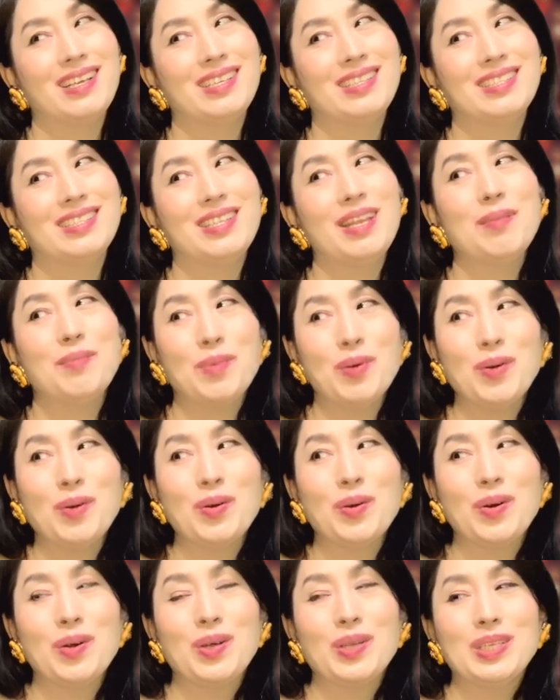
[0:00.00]
なで
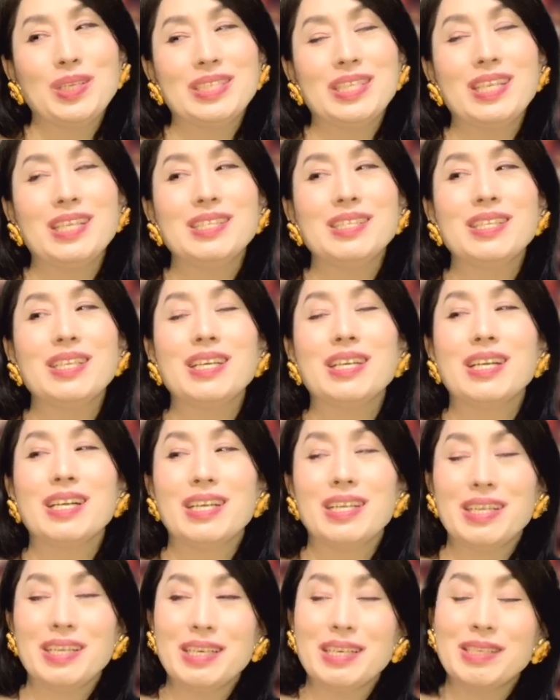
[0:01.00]
も先生
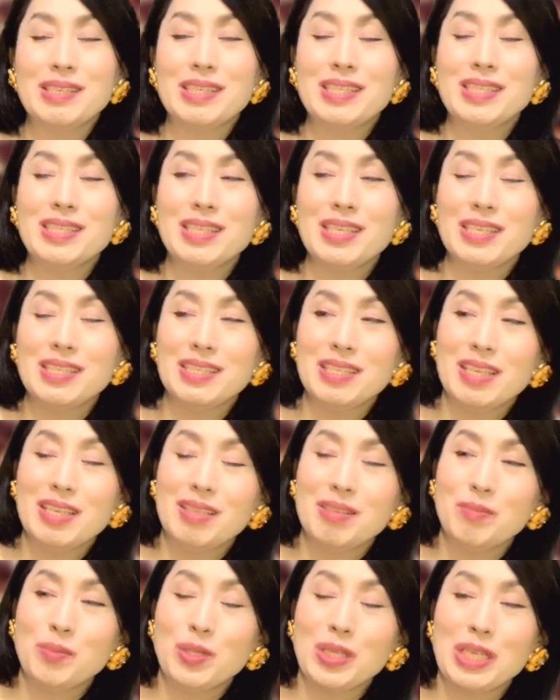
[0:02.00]
から1年生
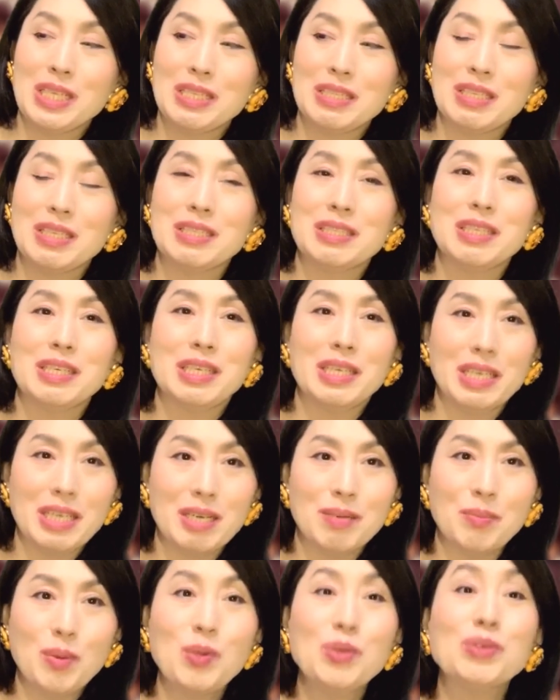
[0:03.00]
にもなったんだか
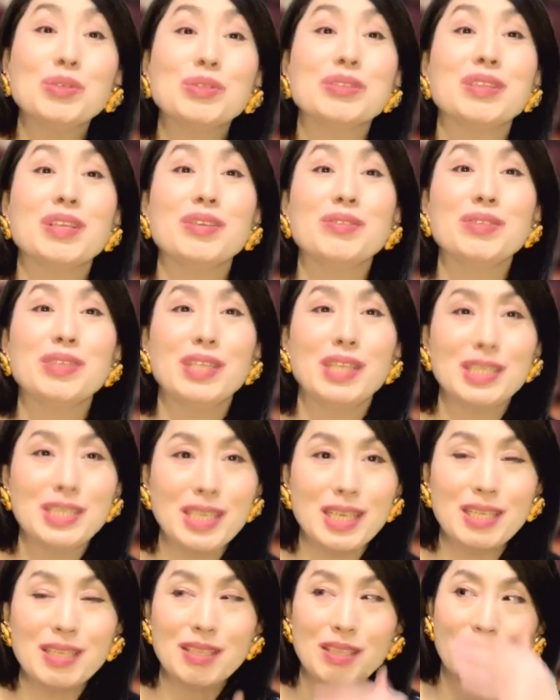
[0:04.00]
ら僕って言いな
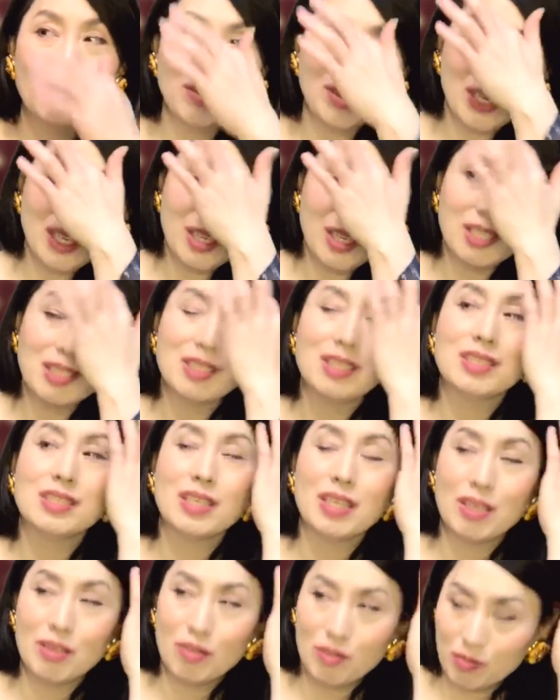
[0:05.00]
さいって言われたんです
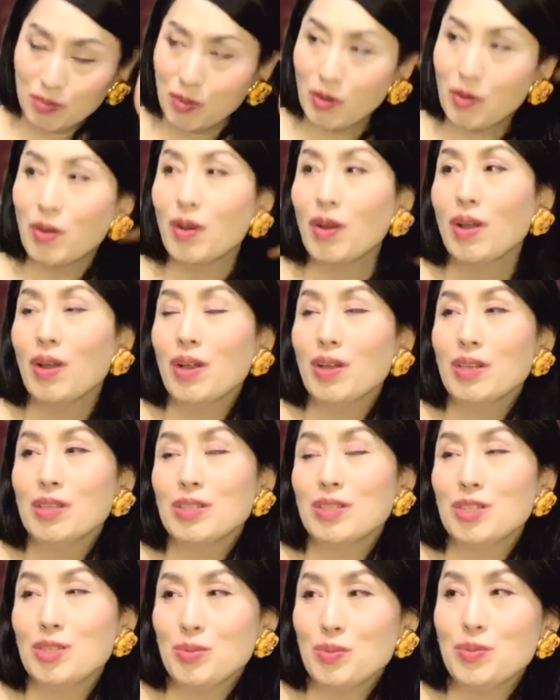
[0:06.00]
けれども
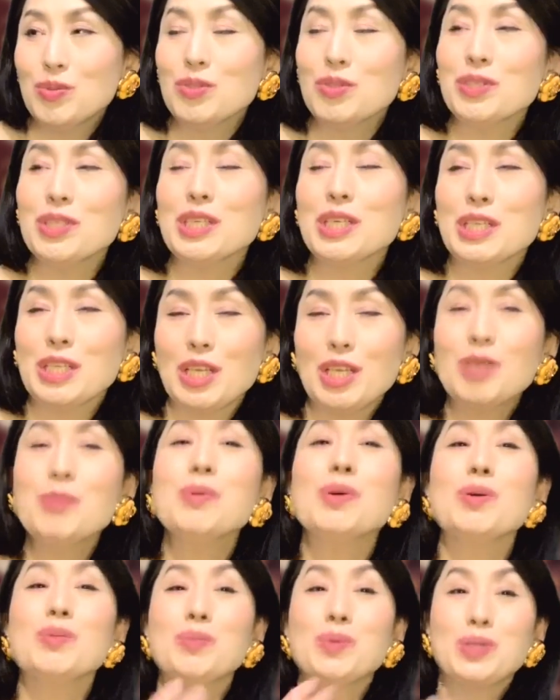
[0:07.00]
自分の中で
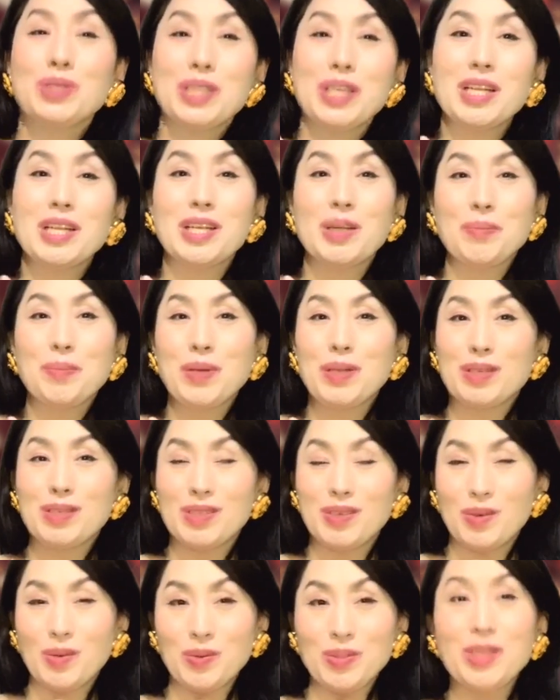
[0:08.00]
今思ったらやっぱり
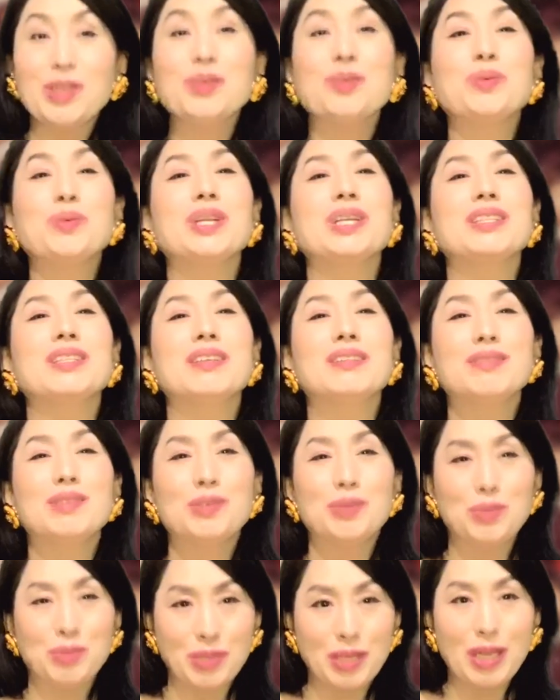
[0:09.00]
女の子だったんで
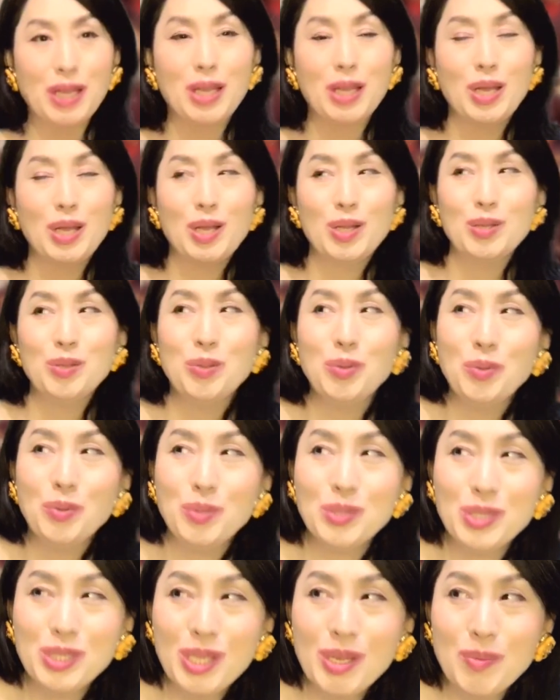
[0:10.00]
しょうねど
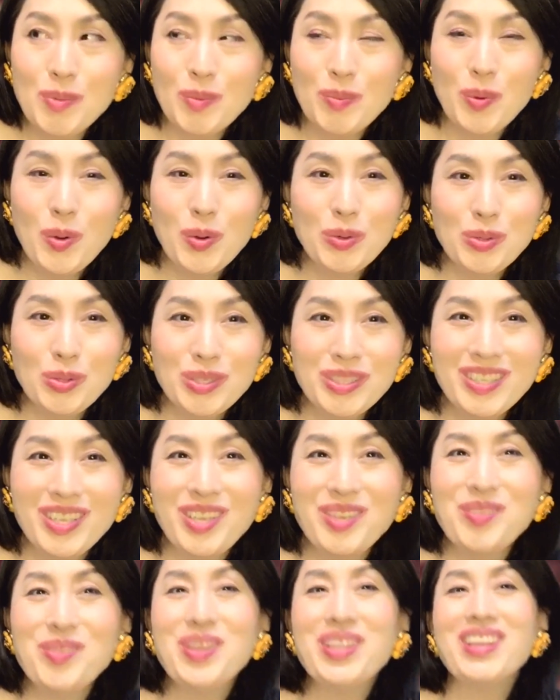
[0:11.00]
うしても僕って
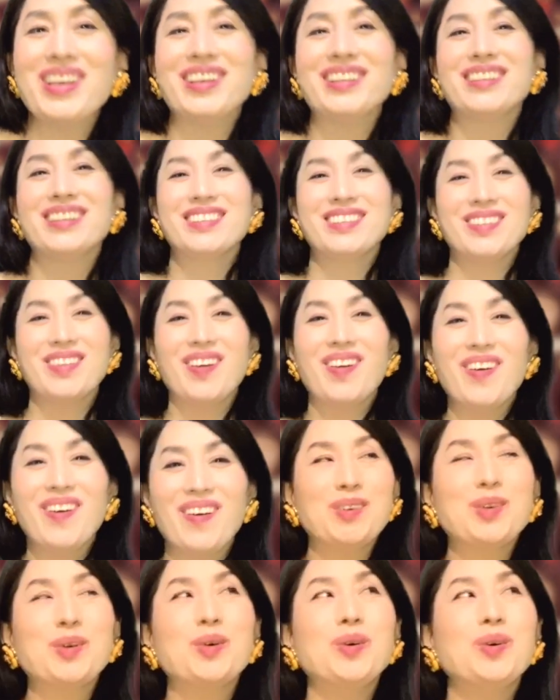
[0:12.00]
言えないんですよ
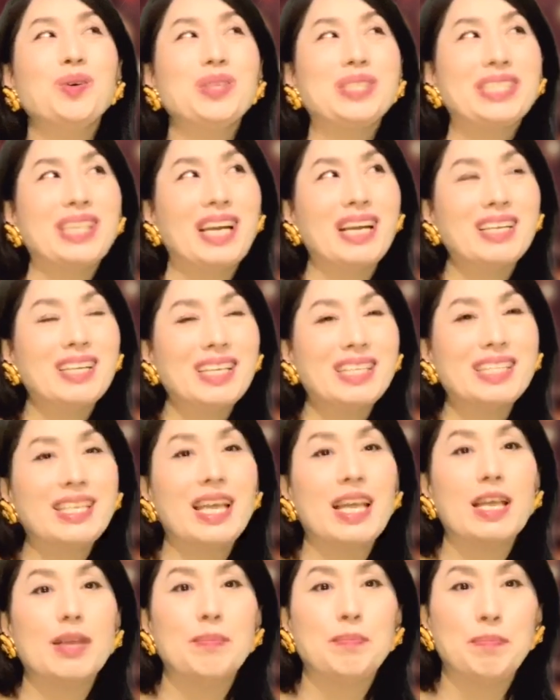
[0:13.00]
こうちゃんが
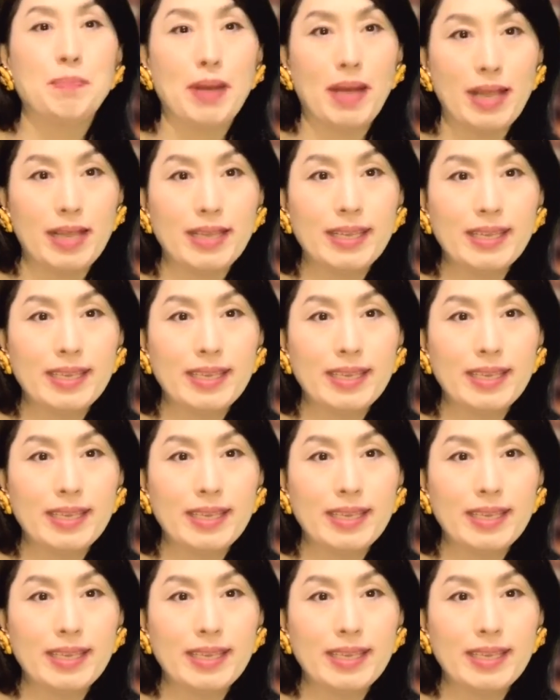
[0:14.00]
精一杯